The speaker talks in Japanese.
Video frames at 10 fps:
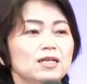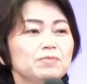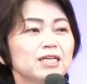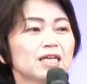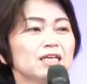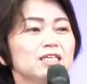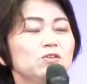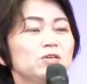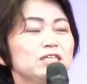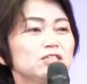皆さん、
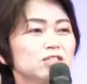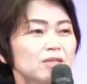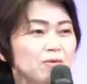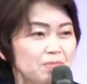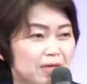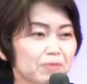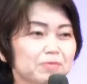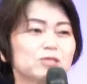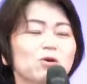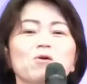祈りについて学び
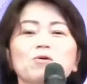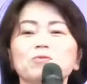ましょ